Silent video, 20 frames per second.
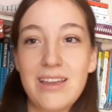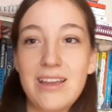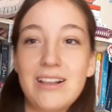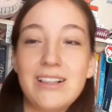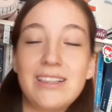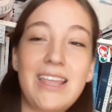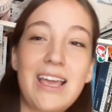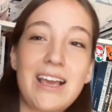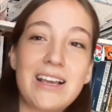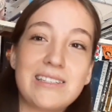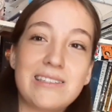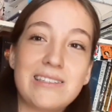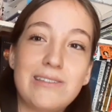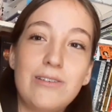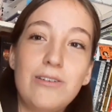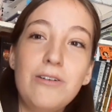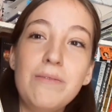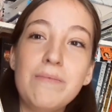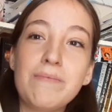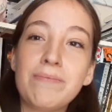del
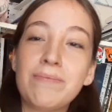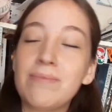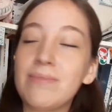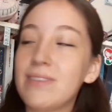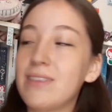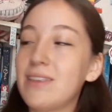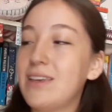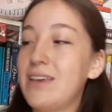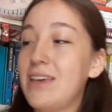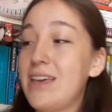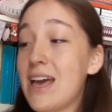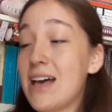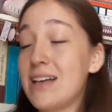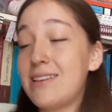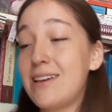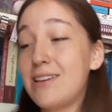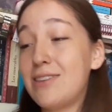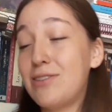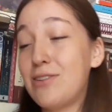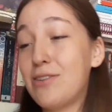texto y
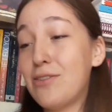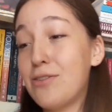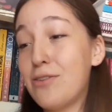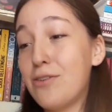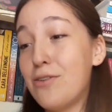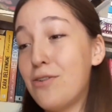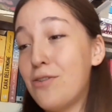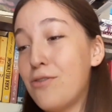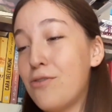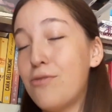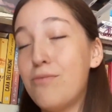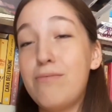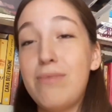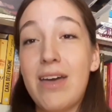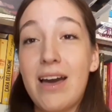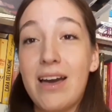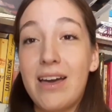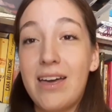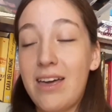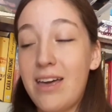hace todo un
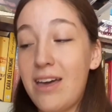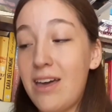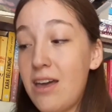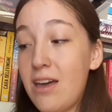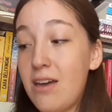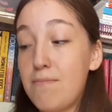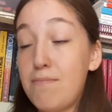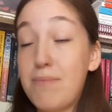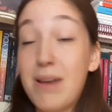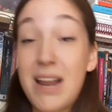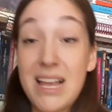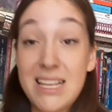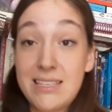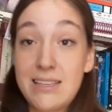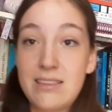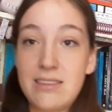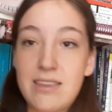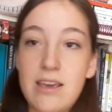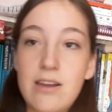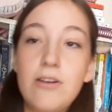viaje
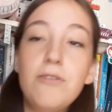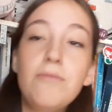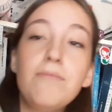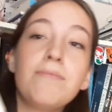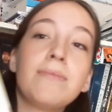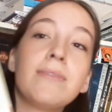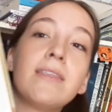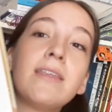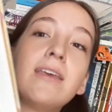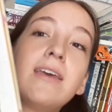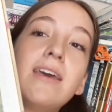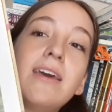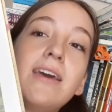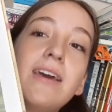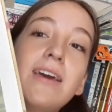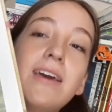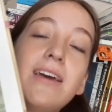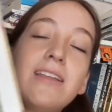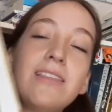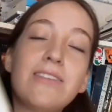placentero
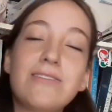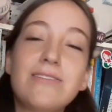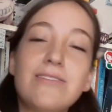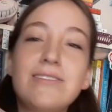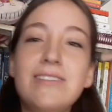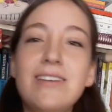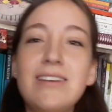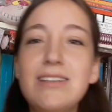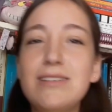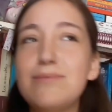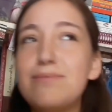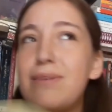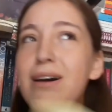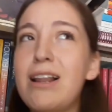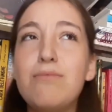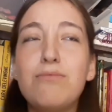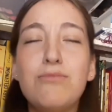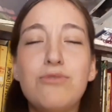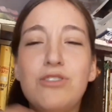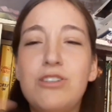entonces
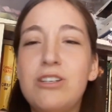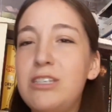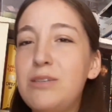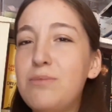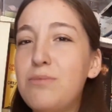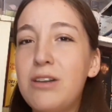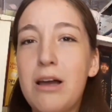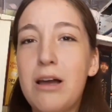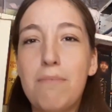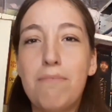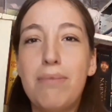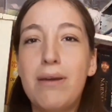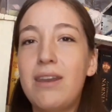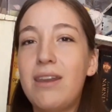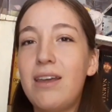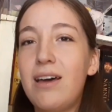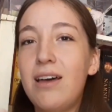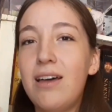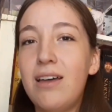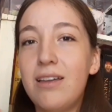vale muchísimo la
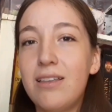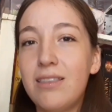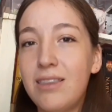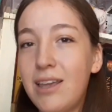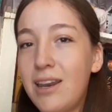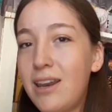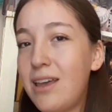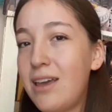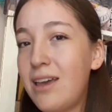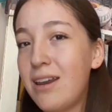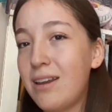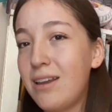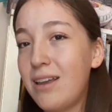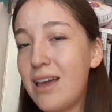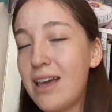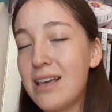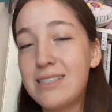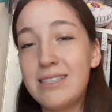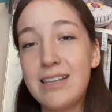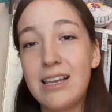pena tener
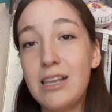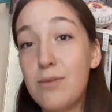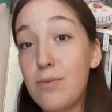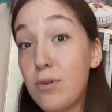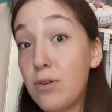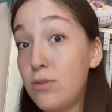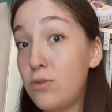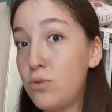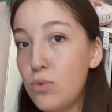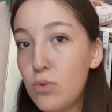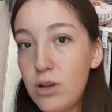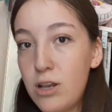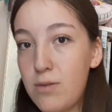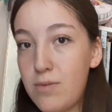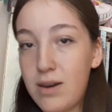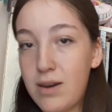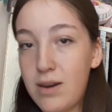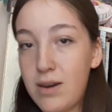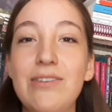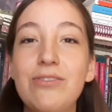este libro en tu
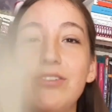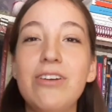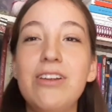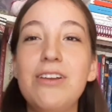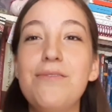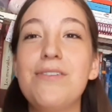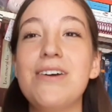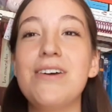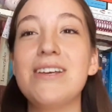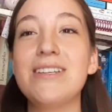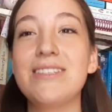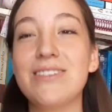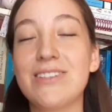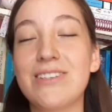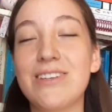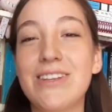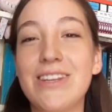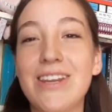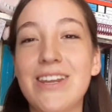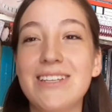libro. segundo libro es
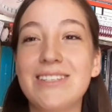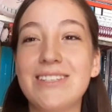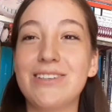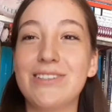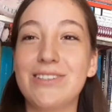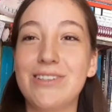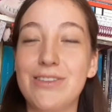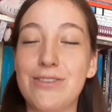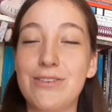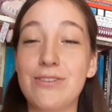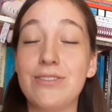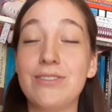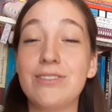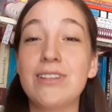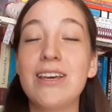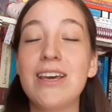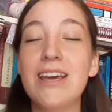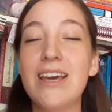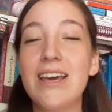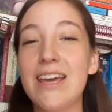Nosotras,
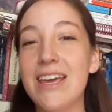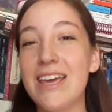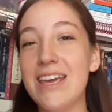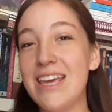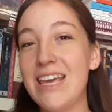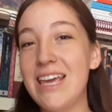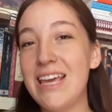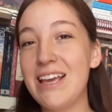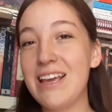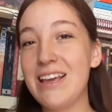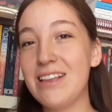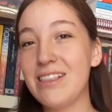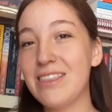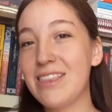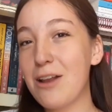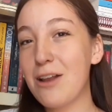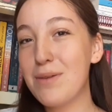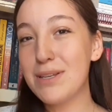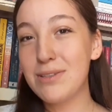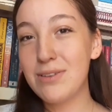Nosotros. Y
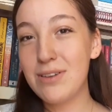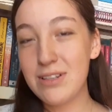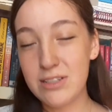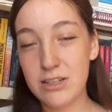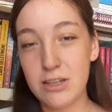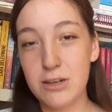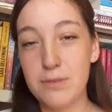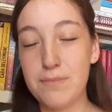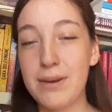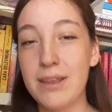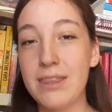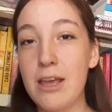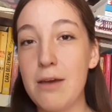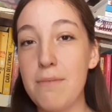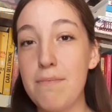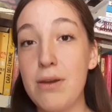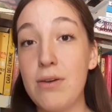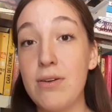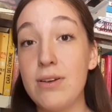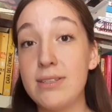tal vez no les
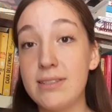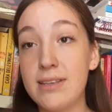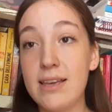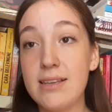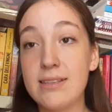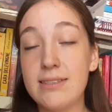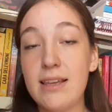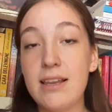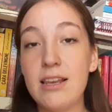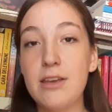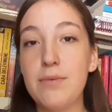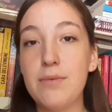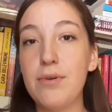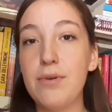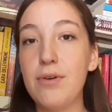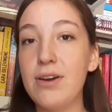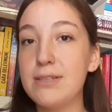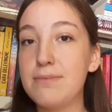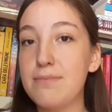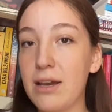sorprenda, pero es que este
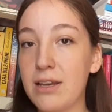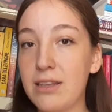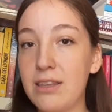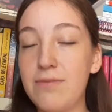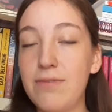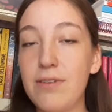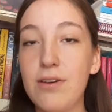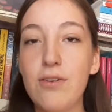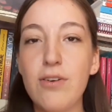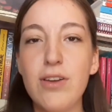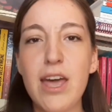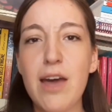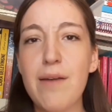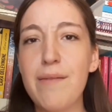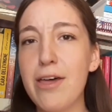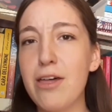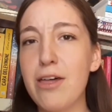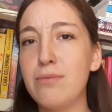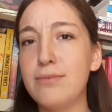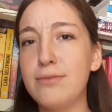libro es magnífico y he
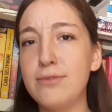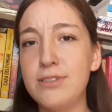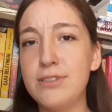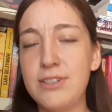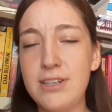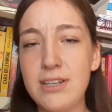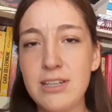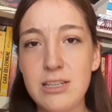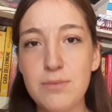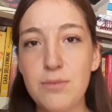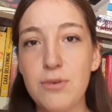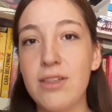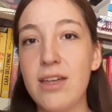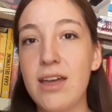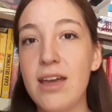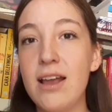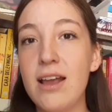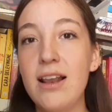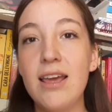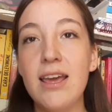hablado muchísimo
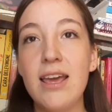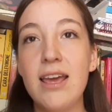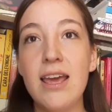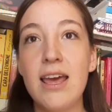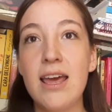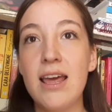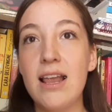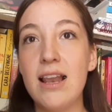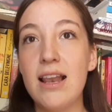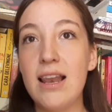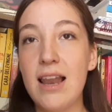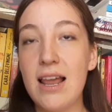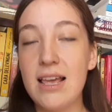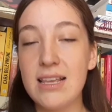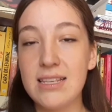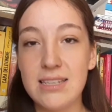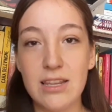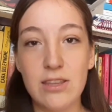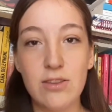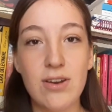de él. La
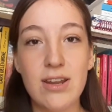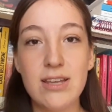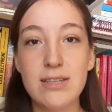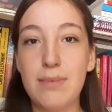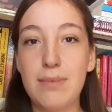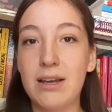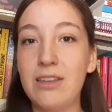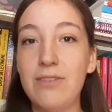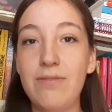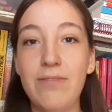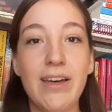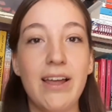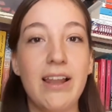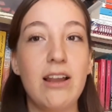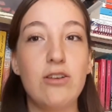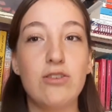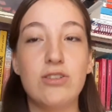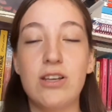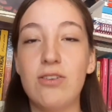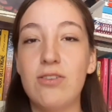escritora es magnífica,
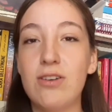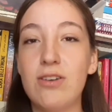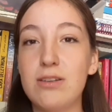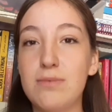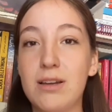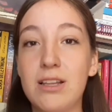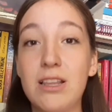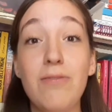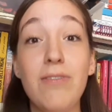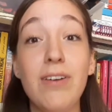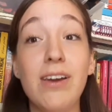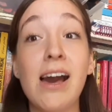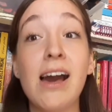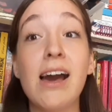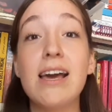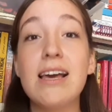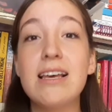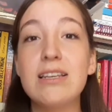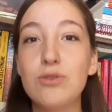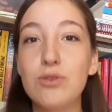la ilustradora es
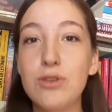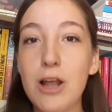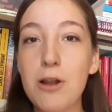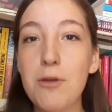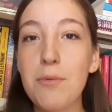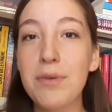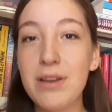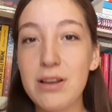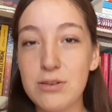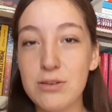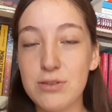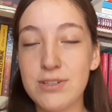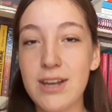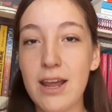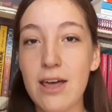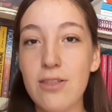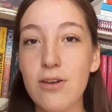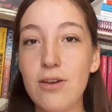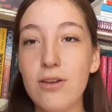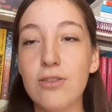magnífica. Es un álbum
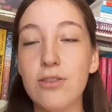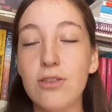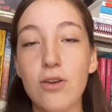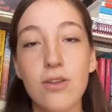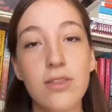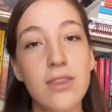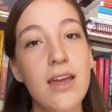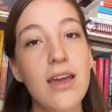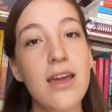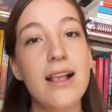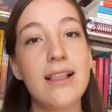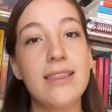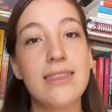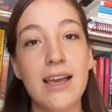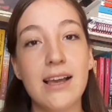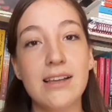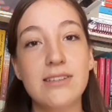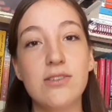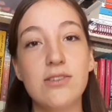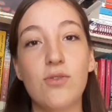ilustrado donde el
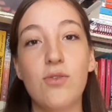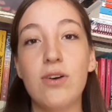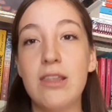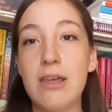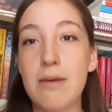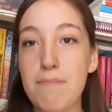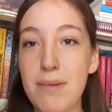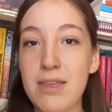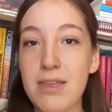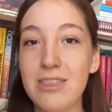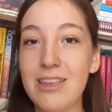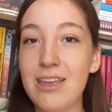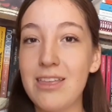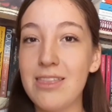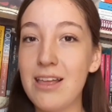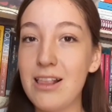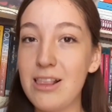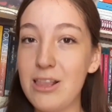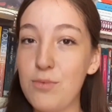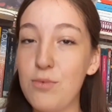texto
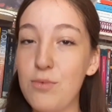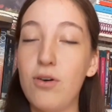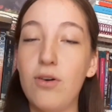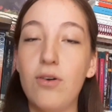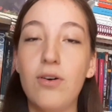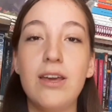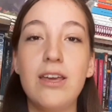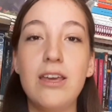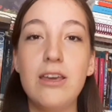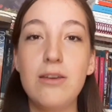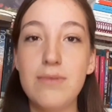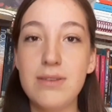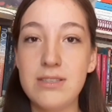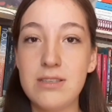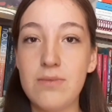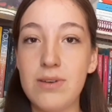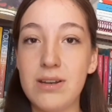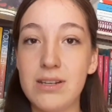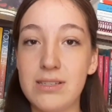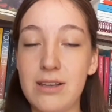depende del dibujo y
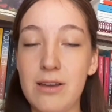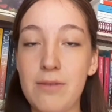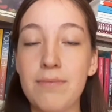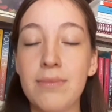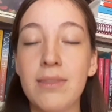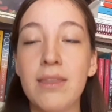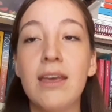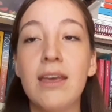viceversa.